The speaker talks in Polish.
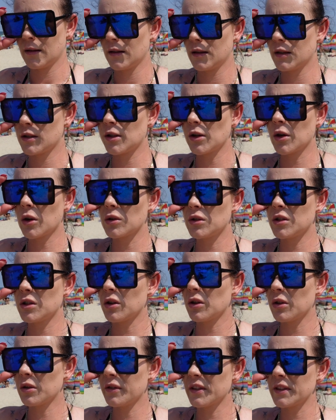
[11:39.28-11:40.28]
Jeśli chodzi
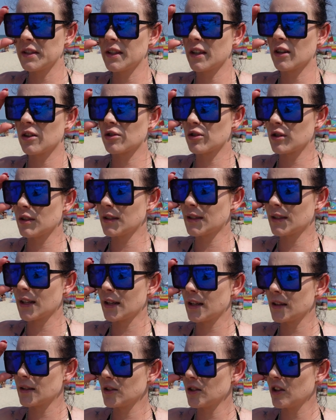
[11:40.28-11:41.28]
o kwestię
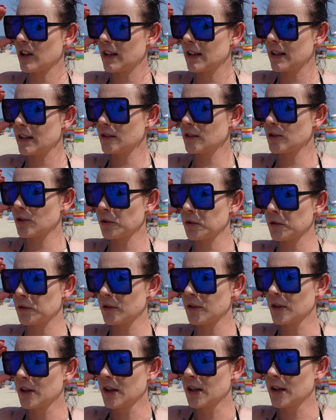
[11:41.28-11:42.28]
korzystania z toalet, to